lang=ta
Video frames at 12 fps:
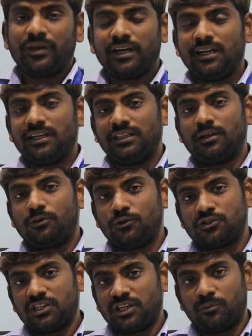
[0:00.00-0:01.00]
இப்போ எங்கள்கிட்ட இந்த
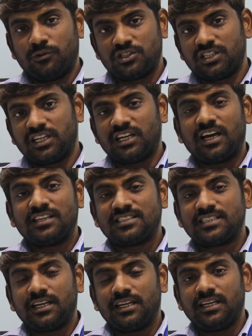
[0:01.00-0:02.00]
கோர்ஸ் நீங்கள் முடிச்சிங்கன்னா
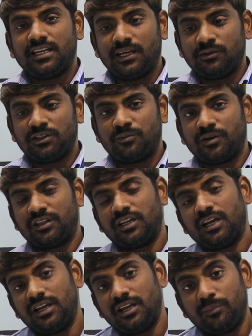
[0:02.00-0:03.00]
சென்னையிலே வந்து
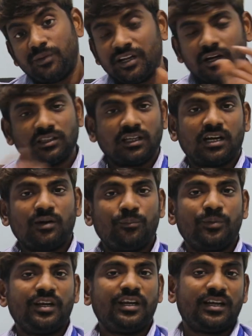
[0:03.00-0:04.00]
பார்த்தீங்கன்னா டிபெண்டிங் ஆன் த
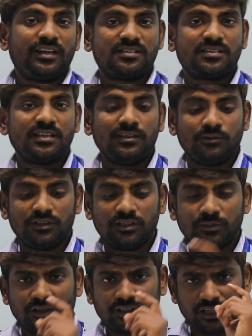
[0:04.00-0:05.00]
கம்பெனி அண்ட் ஸ்கில்
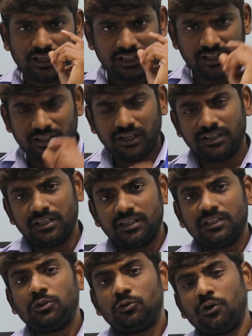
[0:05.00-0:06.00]
வந்துட்டு பார்த்தீங்கன்னா நீங்கள்
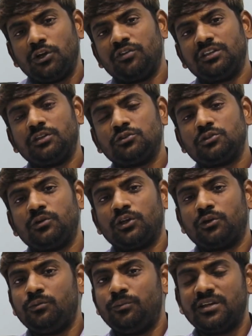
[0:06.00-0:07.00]
எயிட்டீன்லேருந்து டுவெண்ட்டி ஃபைவ் தௌசண்ட்
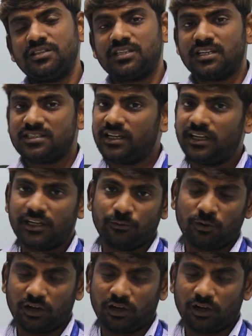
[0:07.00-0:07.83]
வரைக்கும் பேசிக்காக சேலரி